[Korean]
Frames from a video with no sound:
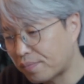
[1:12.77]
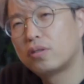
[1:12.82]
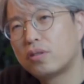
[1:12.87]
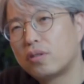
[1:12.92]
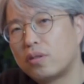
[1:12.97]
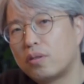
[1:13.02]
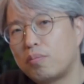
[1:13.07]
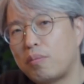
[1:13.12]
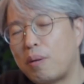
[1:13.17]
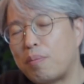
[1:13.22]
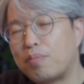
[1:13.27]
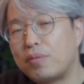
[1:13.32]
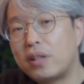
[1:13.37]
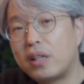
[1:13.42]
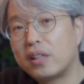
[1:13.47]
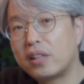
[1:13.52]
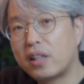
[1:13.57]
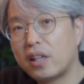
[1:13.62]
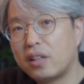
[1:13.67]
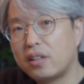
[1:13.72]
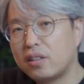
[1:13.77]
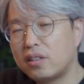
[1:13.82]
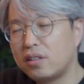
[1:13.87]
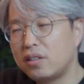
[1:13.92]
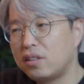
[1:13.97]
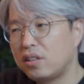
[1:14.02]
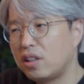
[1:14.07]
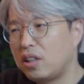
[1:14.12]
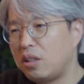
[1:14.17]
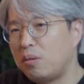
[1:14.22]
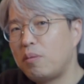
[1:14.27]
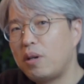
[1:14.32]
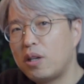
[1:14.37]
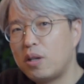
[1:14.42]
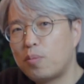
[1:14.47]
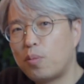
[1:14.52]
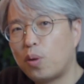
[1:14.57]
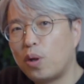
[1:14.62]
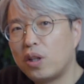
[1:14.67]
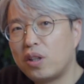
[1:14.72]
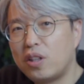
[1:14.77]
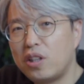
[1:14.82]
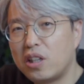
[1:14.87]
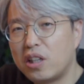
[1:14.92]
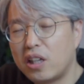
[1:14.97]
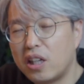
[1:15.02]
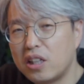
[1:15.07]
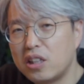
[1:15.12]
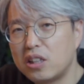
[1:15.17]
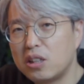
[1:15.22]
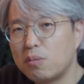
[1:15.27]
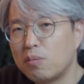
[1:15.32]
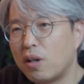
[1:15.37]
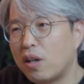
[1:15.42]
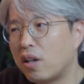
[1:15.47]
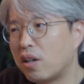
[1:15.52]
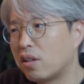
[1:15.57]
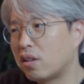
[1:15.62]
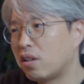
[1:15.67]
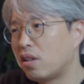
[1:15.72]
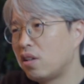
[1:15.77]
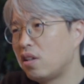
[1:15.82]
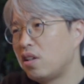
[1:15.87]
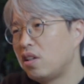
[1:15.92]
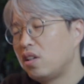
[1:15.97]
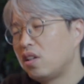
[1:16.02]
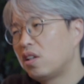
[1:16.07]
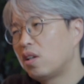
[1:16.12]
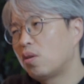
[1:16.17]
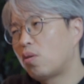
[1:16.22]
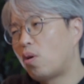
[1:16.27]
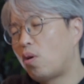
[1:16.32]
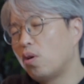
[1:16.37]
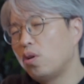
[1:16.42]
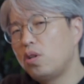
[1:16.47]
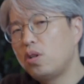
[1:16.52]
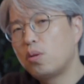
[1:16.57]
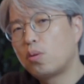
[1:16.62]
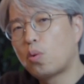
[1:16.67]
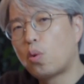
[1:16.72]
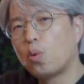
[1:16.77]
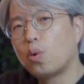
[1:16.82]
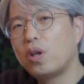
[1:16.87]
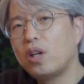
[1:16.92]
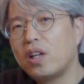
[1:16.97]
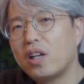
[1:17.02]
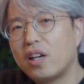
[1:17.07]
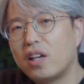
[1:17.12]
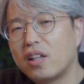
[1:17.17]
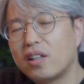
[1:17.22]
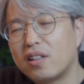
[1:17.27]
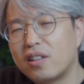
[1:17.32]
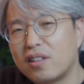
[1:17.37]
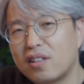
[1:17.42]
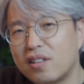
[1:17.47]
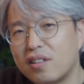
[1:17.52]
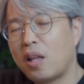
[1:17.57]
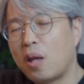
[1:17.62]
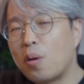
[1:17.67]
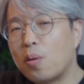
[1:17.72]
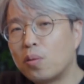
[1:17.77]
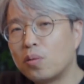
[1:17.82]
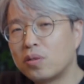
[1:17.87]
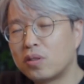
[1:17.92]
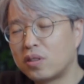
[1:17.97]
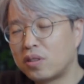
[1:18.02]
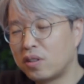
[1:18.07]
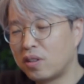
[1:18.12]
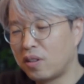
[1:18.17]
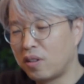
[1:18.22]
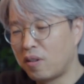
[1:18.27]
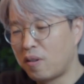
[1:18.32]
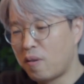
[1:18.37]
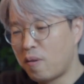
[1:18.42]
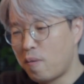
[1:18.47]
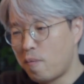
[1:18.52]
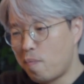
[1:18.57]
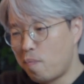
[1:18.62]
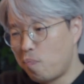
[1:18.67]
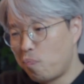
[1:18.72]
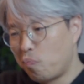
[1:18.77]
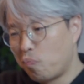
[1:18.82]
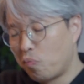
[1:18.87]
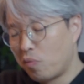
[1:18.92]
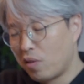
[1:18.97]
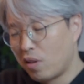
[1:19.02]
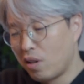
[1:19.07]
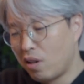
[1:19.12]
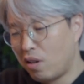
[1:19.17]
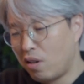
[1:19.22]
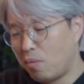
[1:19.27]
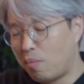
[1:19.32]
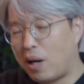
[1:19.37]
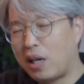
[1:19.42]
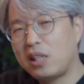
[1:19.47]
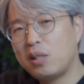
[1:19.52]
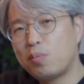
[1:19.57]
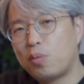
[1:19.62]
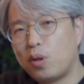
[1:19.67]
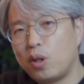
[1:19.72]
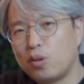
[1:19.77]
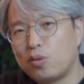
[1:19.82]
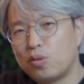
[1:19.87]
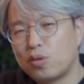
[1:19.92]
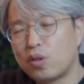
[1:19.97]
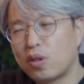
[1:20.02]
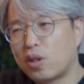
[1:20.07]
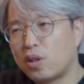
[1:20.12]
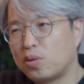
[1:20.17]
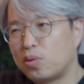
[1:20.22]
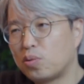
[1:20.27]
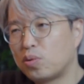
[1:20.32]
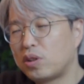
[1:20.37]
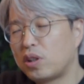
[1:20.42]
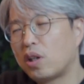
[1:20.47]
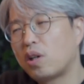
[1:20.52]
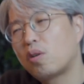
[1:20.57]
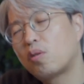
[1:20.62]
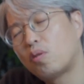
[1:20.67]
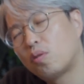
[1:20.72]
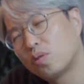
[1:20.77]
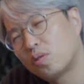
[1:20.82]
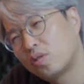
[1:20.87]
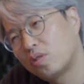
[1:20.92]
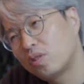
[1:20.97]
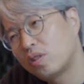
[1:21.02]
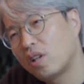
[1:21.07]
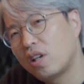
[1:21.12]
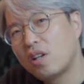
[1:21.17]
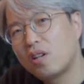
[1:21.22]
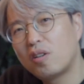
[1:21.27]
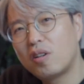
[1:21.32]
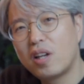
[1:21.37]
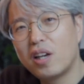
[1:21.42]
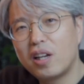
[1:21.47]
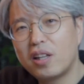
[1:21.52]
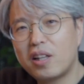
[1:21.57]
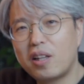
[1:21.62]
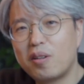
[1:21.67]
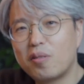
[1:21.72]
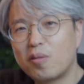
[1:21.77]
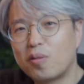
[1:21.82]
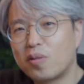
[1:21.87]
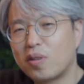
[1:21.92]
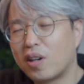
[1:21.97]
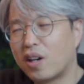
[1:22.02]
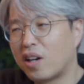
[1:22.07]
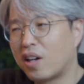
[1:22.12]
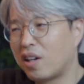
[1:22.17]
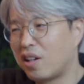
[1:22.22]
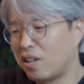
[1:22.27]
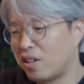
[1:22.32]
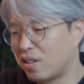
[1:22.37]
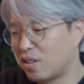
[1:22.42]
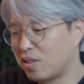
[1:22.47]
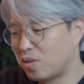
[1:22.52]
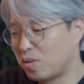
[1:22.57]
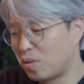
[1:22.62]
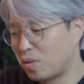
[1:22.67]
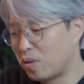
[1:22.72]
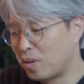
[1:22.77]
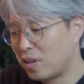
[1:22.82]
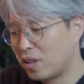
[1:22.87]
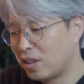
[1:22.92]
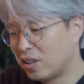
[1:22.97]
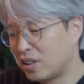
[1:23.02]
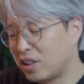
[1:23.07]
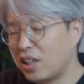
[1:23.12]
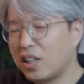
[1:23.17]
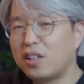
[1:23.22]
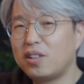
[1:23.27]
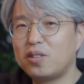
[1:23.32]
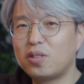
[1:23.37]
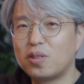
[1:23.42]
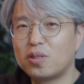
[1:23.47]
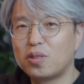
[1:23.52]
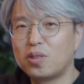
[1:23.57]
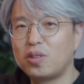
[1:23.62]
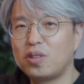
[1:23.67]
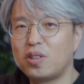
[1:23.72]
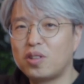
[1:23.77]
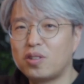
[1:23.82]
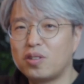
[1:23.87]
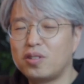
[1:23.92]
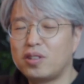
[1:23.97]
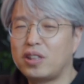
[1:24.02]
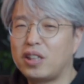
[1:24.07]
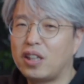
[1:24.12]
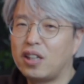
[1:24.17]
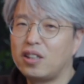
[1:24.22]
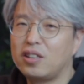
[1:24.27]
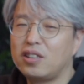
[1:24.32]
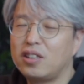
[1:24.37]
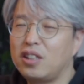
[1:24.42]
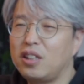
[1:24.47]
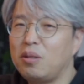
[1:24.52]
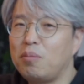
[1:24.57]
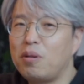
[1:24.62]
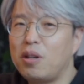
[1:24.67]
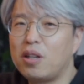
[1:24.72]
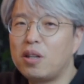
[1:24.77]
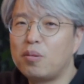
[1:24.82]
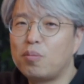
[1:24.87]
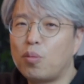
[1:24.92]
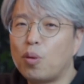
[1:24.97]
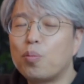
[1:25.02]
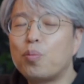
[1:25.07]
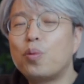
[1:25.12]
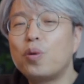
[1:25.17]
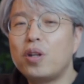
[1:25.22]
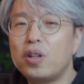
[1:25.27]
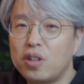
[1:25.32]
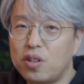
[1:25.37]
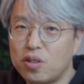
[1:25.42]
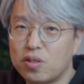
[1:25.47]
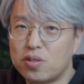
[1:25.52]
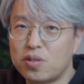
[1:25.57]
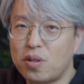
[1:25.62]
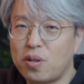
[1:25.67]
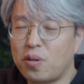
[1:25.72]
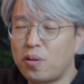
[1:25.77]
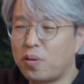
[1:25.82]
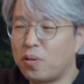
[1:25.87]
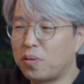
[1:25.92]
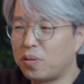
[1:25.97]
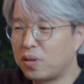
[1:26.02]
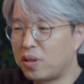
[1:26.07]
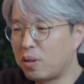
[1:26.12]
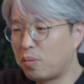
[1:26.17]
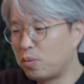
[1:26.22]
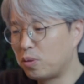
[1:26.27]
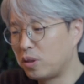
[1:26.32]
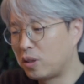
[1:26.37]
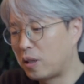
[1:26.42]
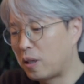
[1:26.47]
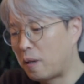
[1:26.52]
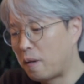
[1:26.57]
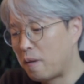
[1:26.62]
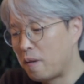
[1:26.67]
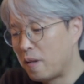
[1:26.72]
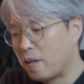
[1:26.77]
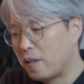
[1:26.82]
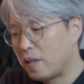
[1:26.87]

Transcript: 저 몇 분한테는 이메일을 보내드리긴 했지만 거의 동일한 내용들을 어, 많이 보내주셔가지고 제가 어떻게 이걸 해야 되는 건가 그래서 최근 들어서는 이건 그 제가 이제 이메일을 못 보내드렸어요 그러다 보니까